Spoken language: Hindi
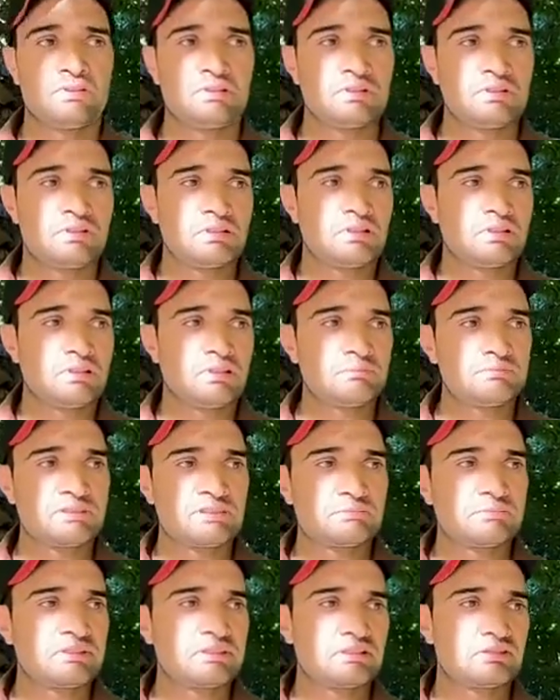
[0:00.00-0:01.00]
हम
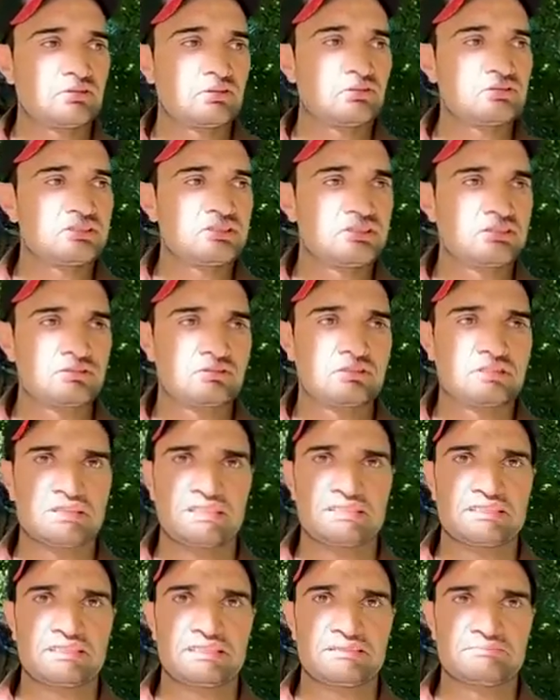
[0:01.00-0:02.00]
तकरीबन तो दो दिन इसको
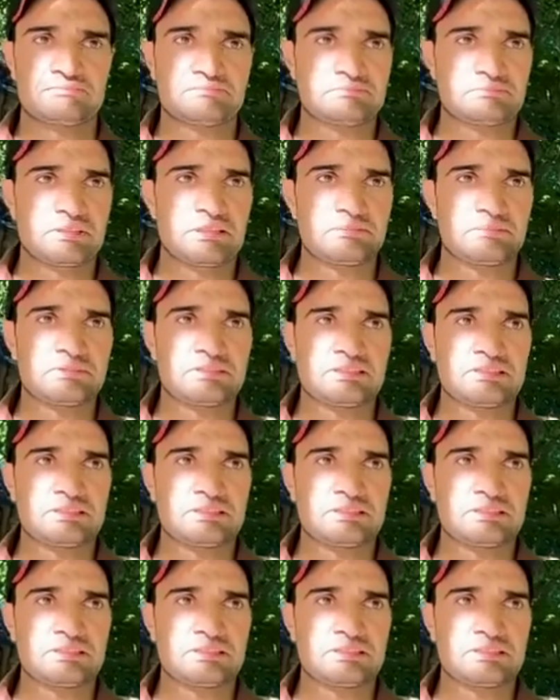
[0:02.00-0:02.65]
रखते हैं